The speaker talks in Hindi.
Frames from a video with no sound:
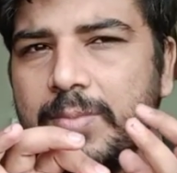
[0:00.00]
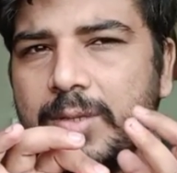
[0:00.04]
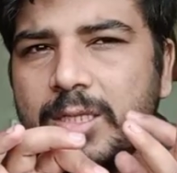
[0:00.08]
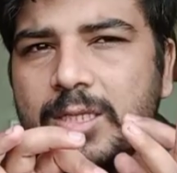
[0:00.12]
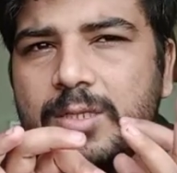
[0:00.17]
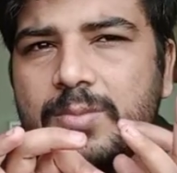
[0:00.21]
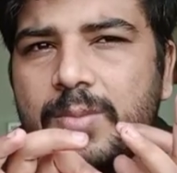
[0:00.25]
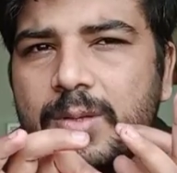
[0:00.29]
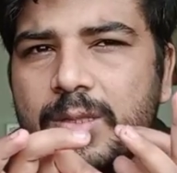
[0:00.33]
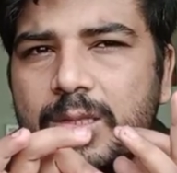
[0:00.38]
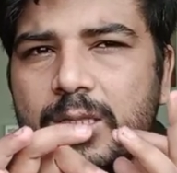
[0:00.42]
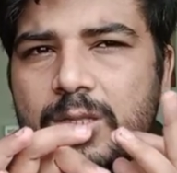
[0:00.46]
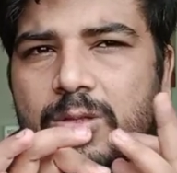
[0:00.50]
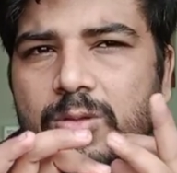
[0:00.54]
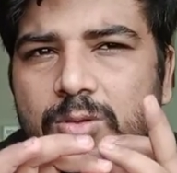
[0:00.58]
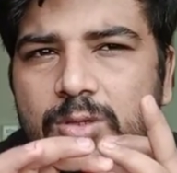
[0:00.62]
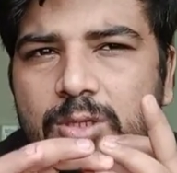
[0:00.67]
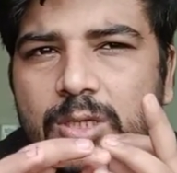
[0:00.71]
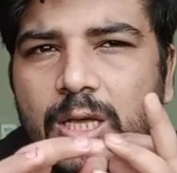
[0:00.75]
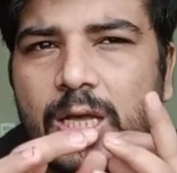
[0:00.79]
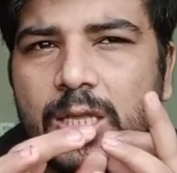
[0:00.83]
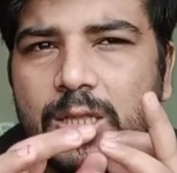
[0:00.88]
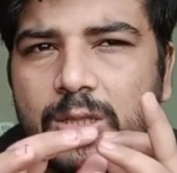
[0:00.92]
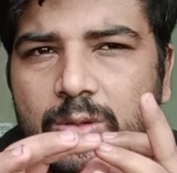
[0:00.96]
बीस बंदे तो
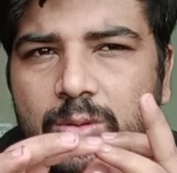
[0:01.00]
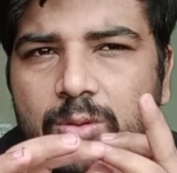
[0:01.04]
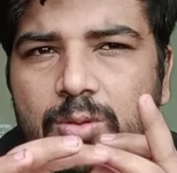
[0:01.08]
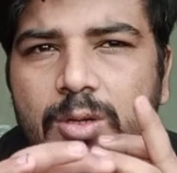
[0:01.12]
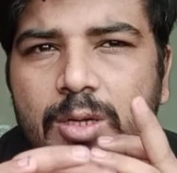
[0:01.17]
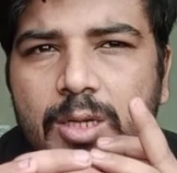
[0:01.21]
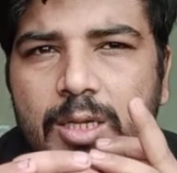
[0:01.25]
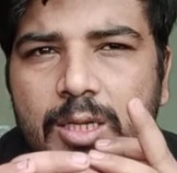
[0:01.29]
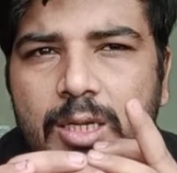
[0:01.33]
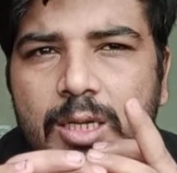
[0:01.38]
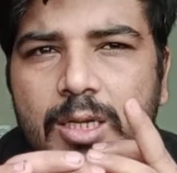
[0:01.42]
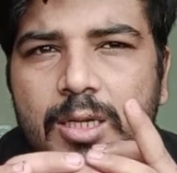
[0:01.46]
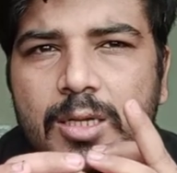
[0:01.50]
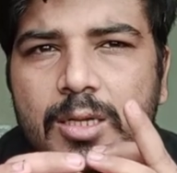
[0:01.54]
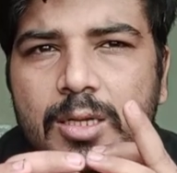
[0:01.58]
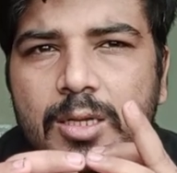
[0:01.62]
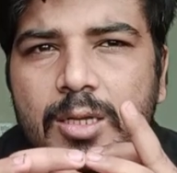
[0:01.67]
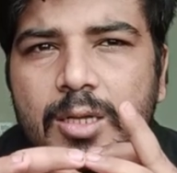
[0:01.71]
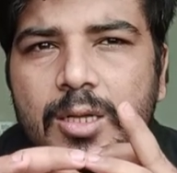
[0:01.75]
साथ होंगे ना